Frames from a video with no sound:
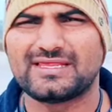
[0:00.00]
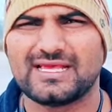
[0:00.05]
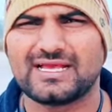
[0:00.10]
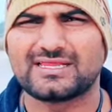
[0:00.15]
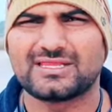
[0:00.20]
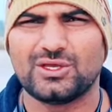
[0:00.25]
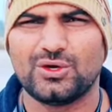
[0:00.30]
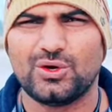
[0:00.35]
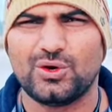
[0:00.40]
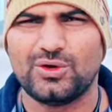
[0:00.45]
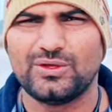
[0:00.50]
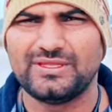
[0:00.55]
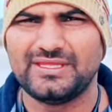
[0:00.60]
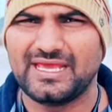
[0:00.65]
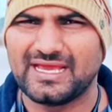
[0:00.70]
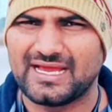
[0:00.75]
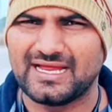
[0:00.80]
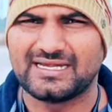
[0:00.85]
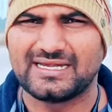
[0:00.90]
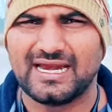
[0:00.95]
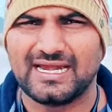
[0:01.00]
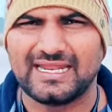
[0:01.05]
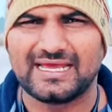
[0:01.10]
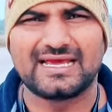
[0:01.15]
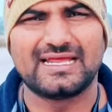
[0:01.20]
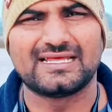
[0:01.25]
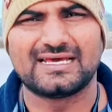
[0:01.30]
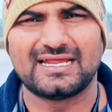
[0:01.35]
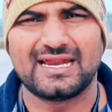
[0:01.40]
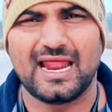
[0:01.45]
कह सकते हो ये घटना
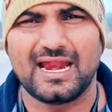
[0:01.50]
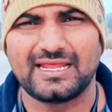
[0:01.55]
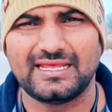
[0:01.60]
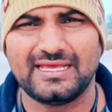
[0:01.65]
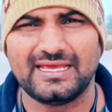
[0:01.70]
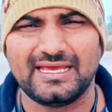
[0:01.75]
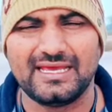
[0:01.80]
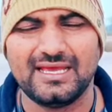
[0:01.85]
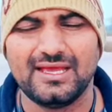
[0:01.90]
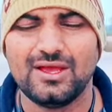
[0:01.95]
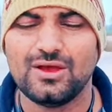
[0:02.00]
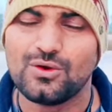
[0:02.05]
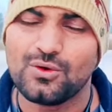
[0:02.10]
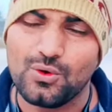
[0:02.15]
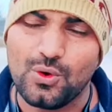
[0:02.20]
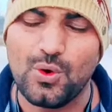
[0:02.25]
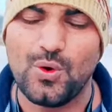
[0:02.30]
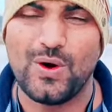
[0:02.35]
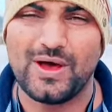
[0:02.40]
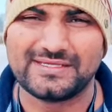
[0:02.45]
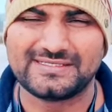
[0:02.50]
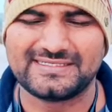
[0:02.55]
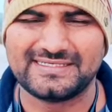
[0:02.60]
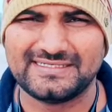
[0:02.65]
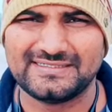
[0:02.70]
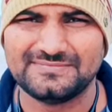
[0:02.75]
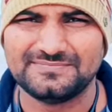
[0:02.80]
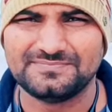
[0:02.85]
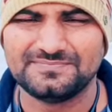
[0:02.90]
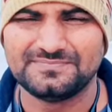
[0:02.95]
निकल कर आ रही है गोवा
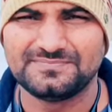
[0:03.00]
से